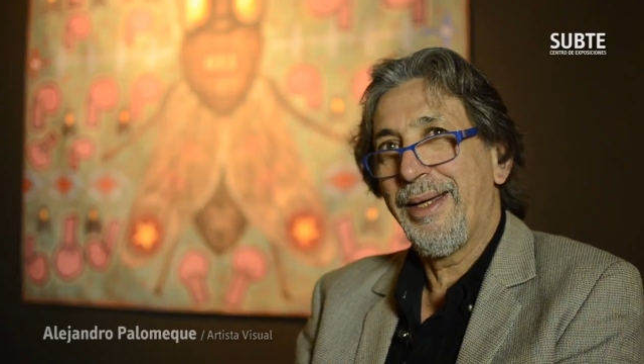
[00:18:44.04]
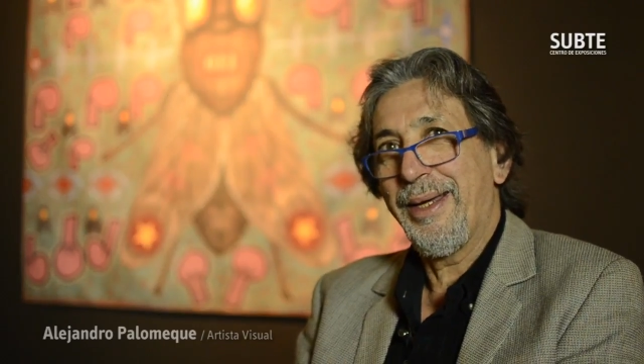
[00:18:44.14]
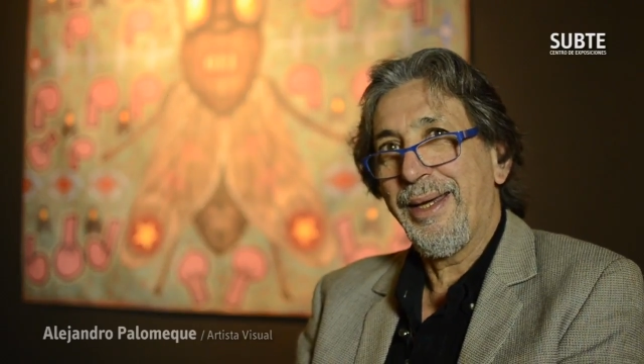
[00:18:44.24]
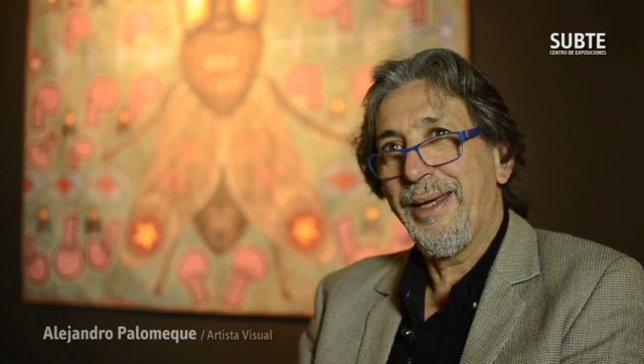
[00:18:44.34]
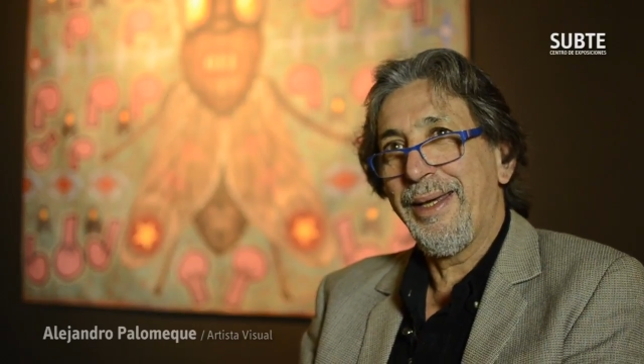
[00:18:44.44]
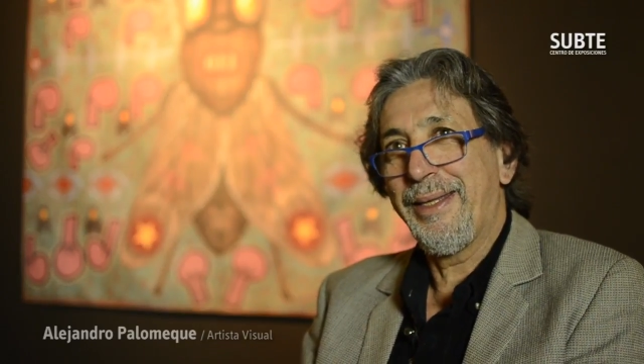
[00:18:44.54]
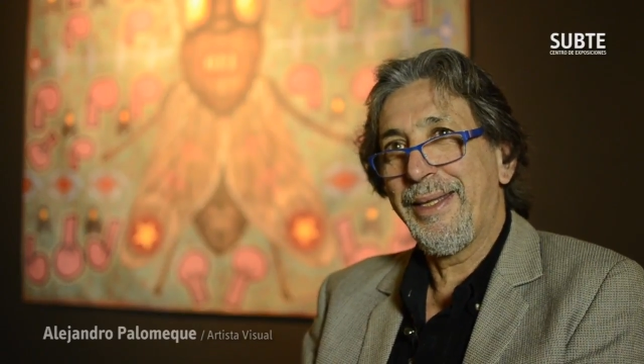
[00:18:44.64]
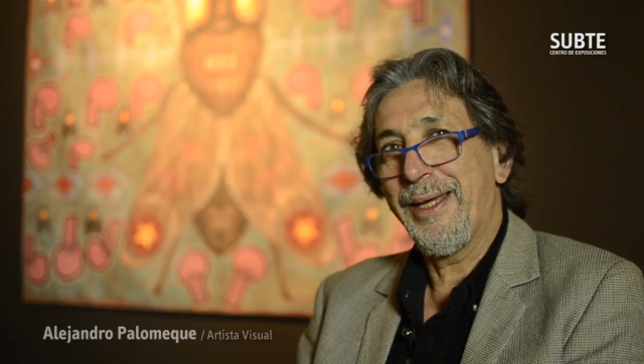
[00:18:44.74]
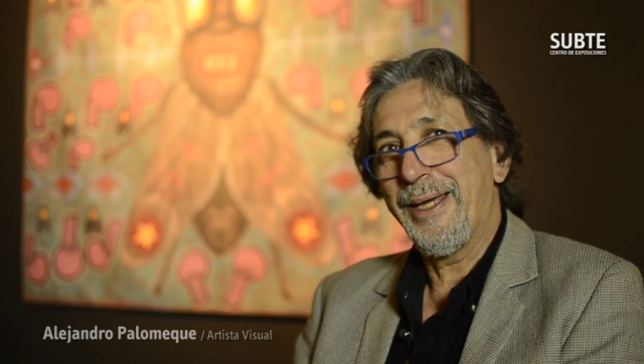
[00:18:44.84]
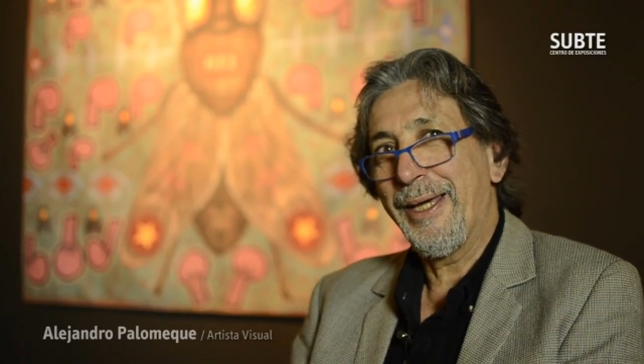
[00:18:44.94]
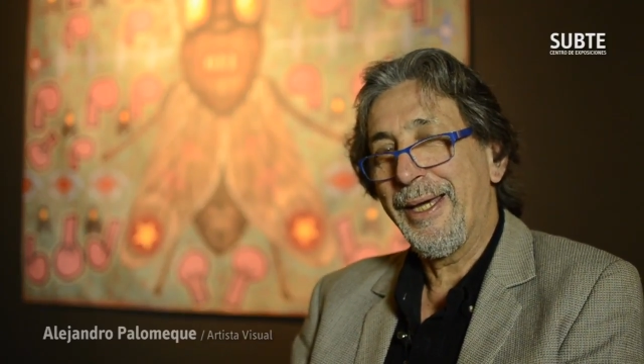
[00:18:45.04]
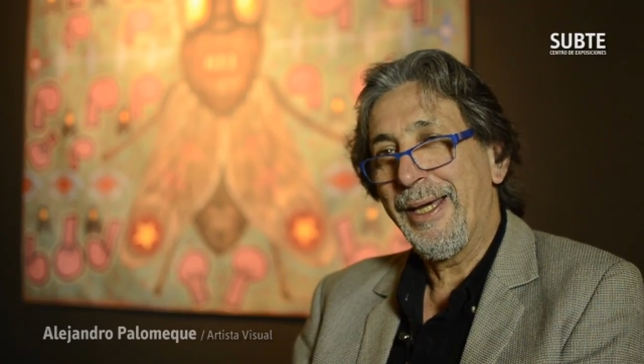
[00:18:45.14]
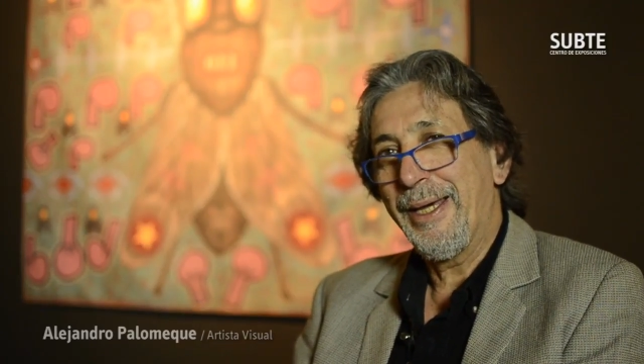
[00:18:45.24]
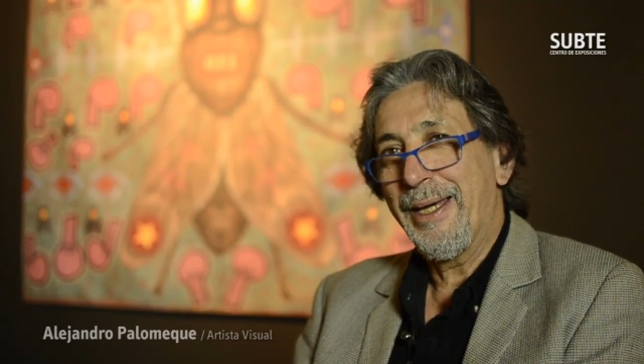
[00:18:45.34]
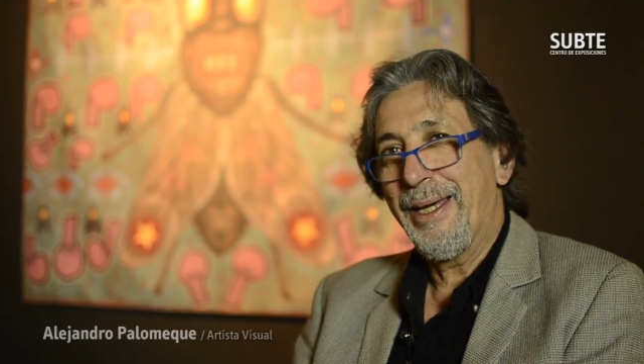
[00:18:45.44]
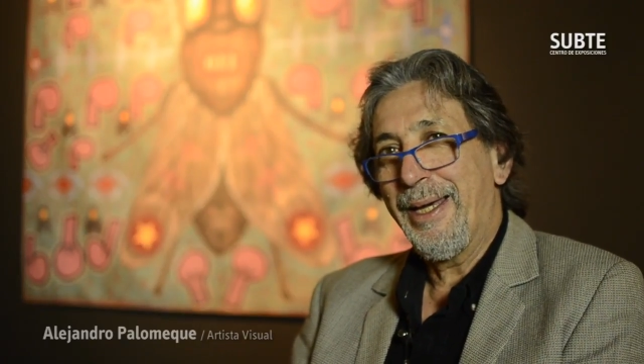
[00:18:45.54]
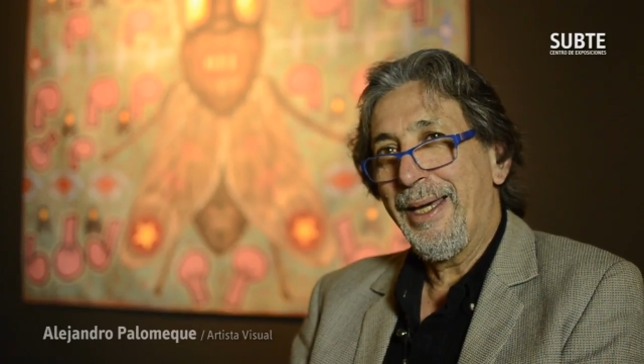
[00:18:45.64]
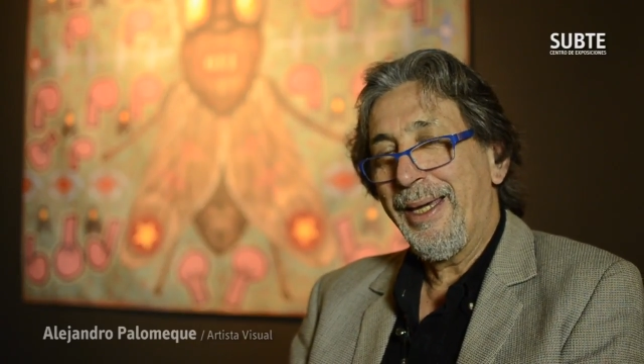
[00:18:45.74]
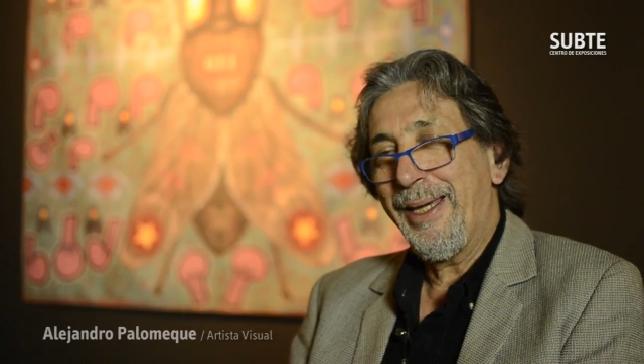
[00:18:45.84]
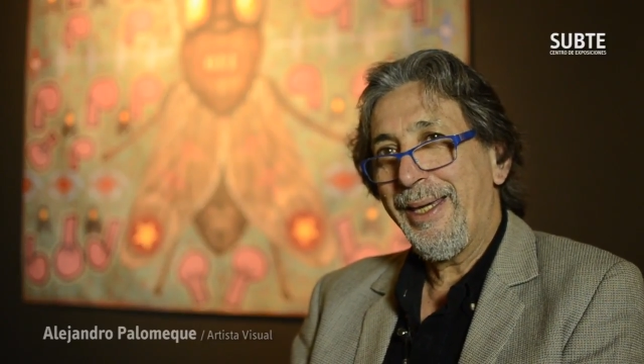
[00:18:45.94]
Este,
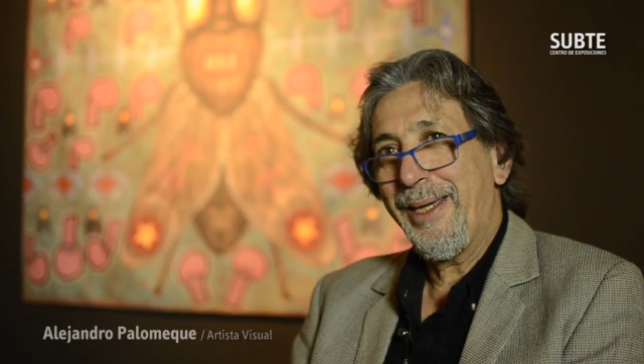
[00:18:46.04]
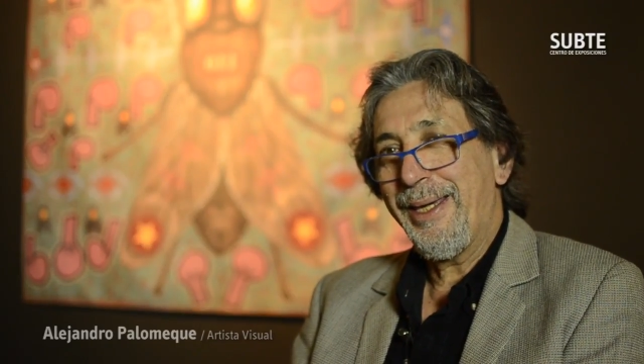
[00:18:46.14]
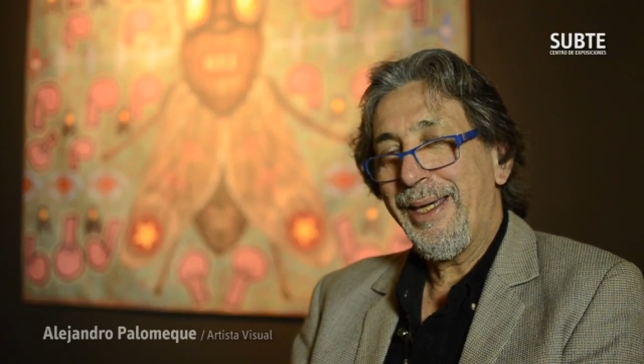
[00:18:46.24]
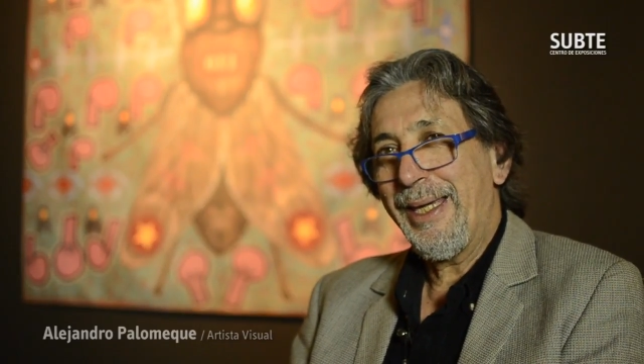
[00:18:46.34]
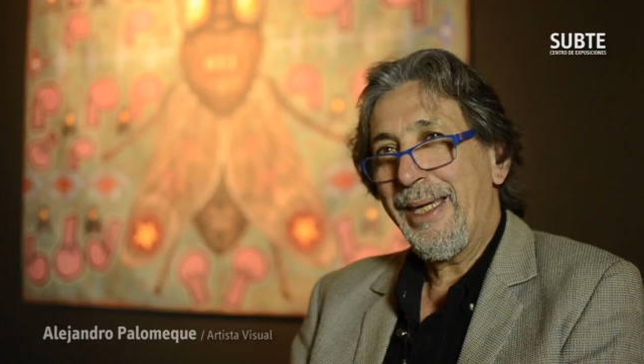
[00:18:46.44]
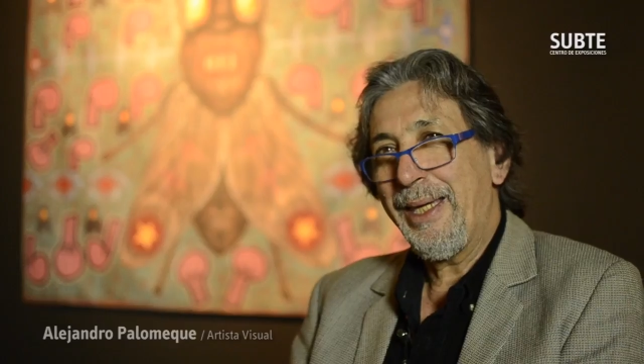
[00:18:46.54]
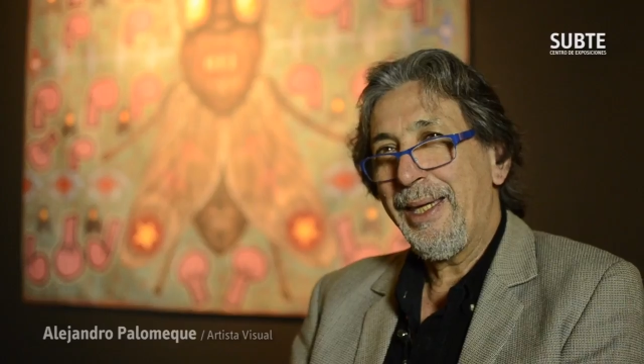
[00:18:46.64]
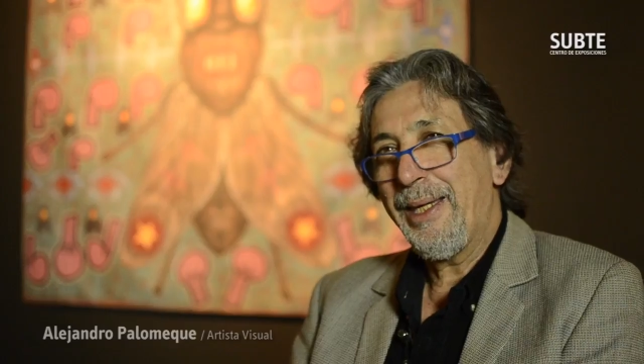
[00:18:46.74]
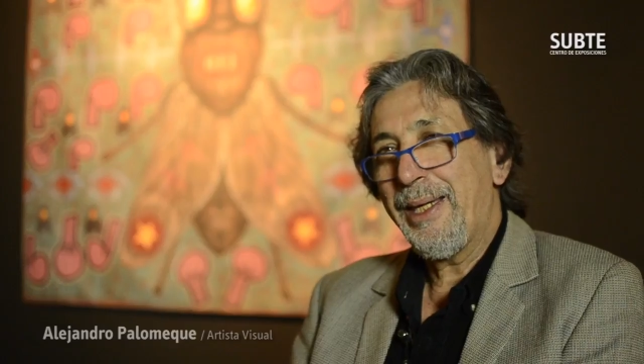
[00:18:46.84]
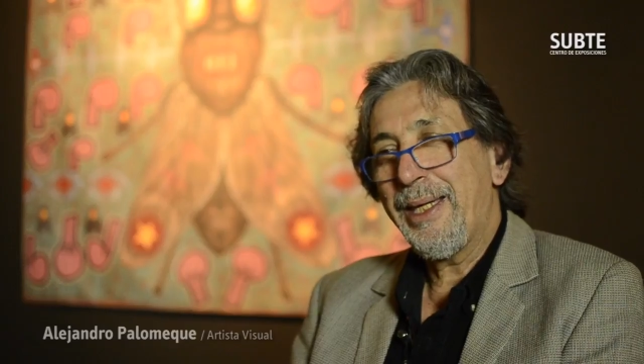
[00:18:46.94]
y